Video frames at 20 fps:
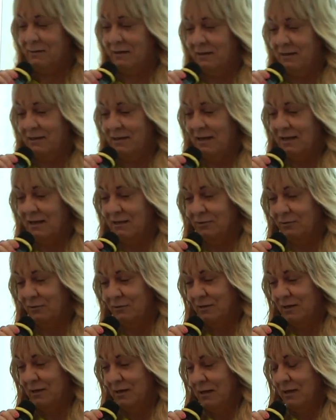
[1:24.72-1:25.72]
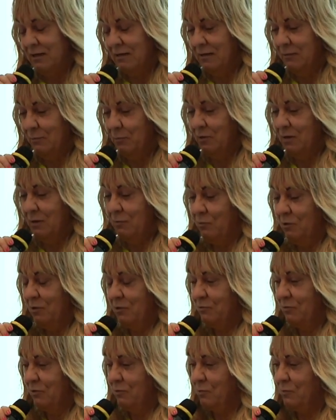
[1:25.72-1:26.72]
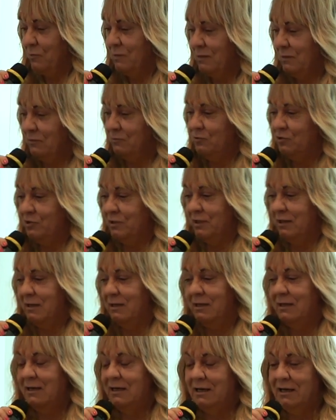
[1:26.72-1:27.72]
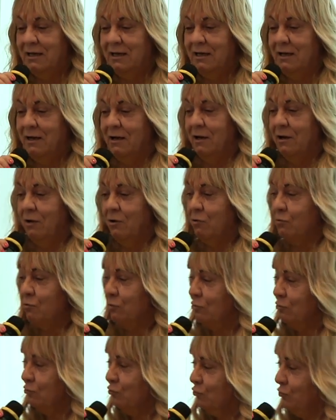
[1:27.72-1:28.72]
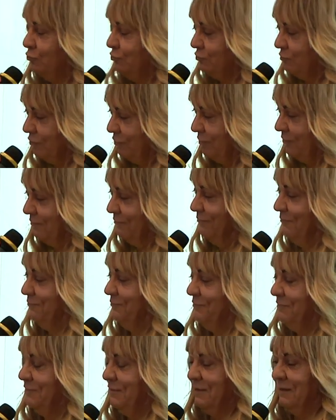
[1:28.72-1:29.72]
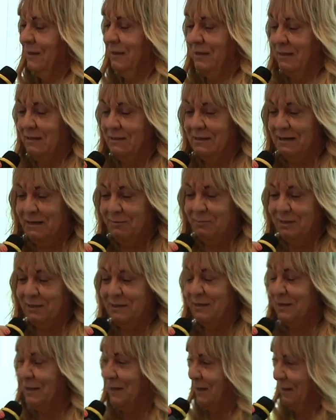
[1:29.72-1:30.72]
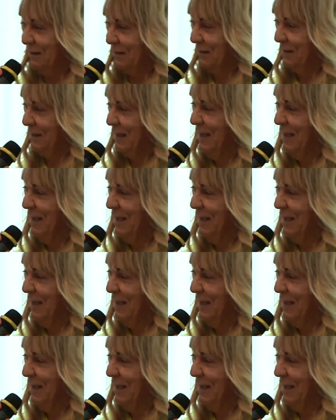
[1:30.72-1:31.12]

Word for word: sanitario del poliambulatorio Sinergia, ho conosciuto eh, tramite